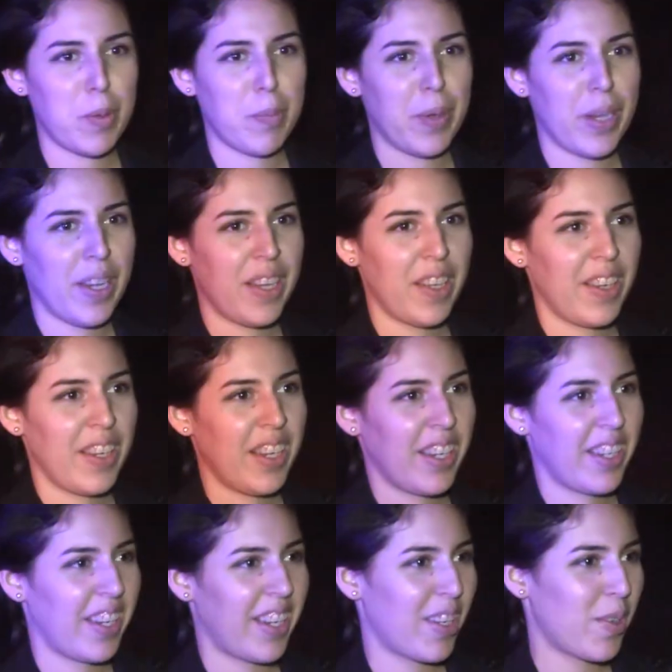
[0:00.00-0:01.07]
muy padre,
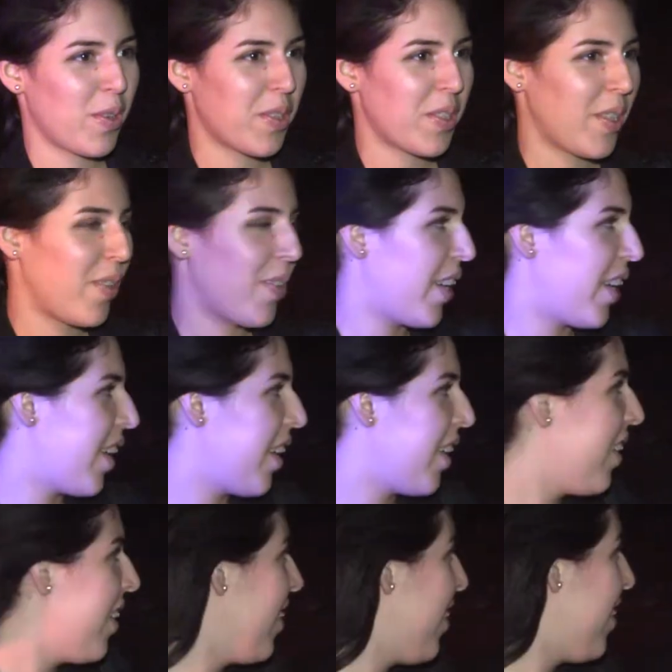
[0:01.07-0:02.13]
que no se ve
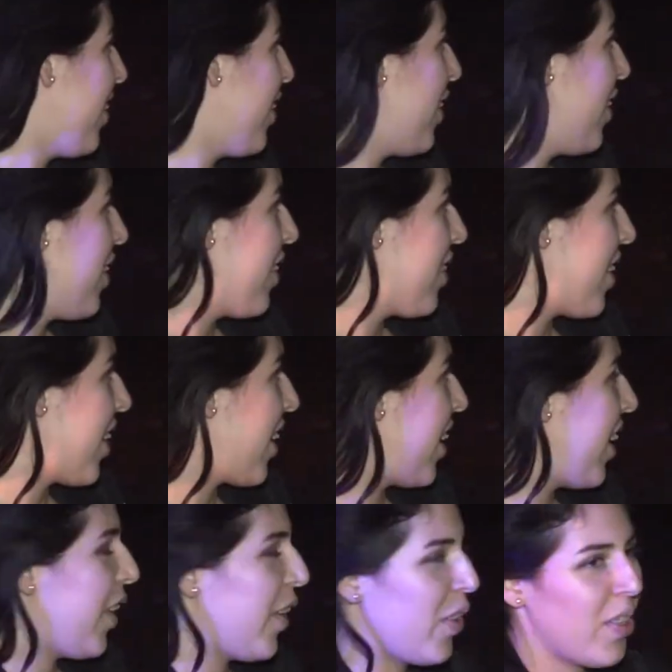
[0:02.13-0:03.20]

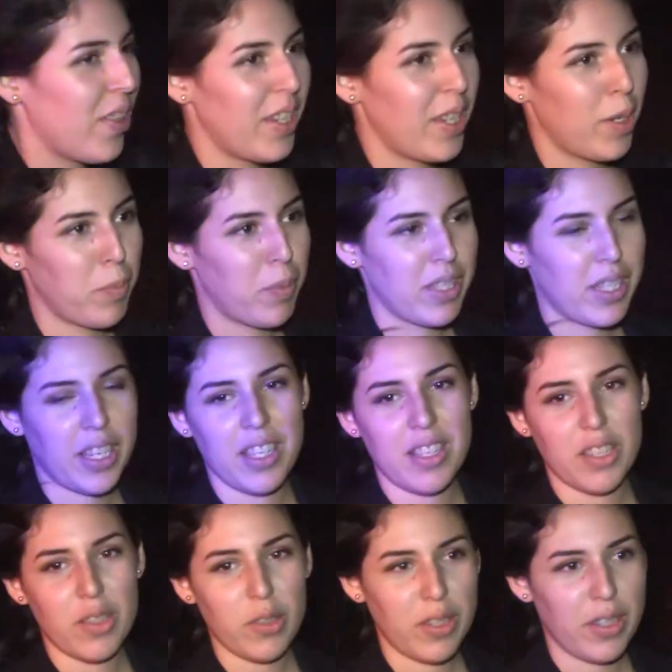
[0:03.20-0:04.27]
seguido y pues aquí
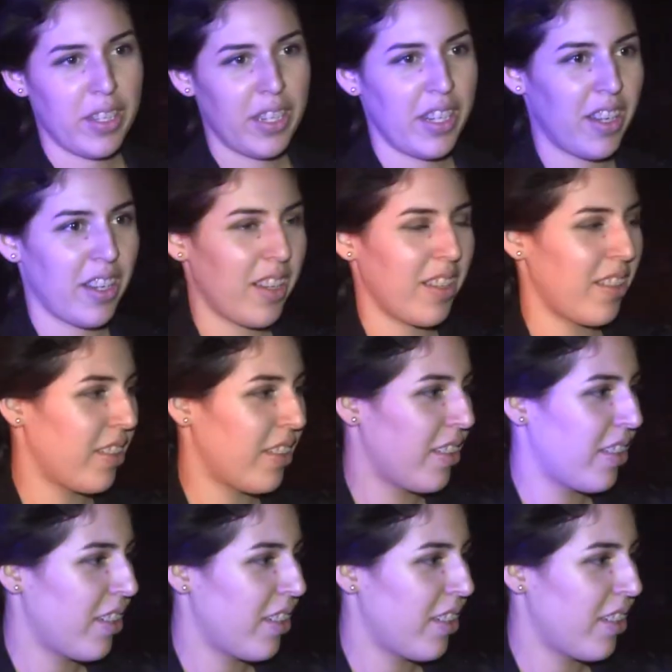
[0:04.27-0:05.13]
está todo el